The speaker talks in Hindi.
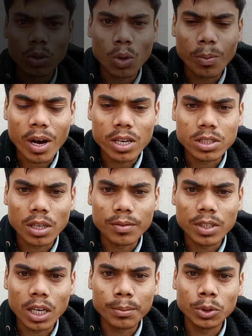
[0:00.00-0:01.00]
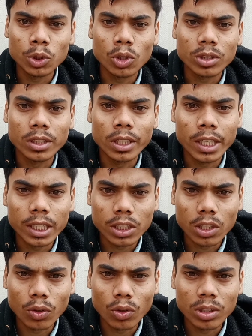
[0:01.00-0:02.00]
तो भाई साहब यार वीडियो इतनी लेट
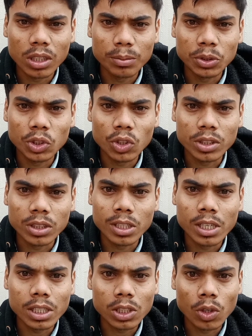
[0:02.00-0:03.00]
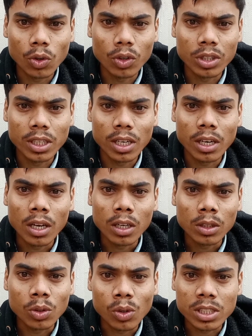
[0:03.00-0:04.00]
क्यों हो रही है वीडियो इतनी लेट क्यों हो रही है
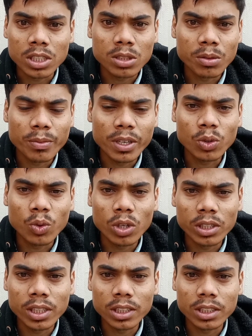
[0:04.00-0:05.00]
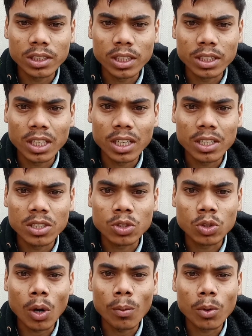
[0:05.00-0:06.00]
तो वही इसमें मेरी कोई गलती नहीं है इस
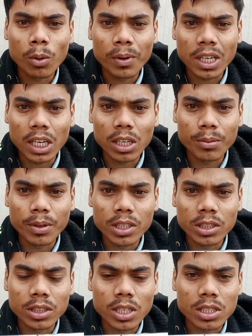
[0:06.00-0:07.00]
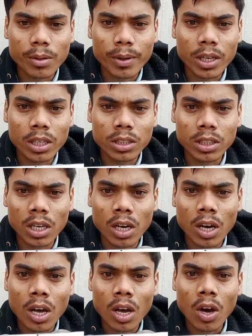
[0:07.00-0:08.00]
टॉप को बनाने में ही इतना समय लग गया
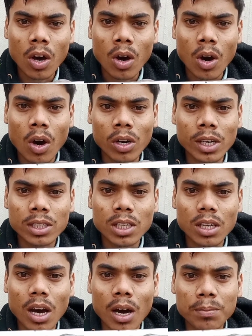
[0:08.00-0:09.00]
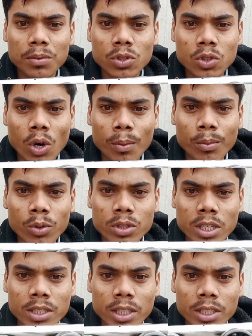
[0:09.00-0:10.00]
और वही आप इस टॉप को
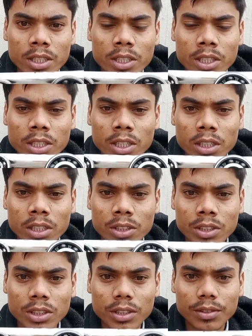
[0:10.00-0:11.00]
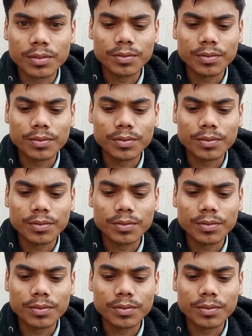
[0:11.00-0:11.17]
सही तरीके से देख लीजिए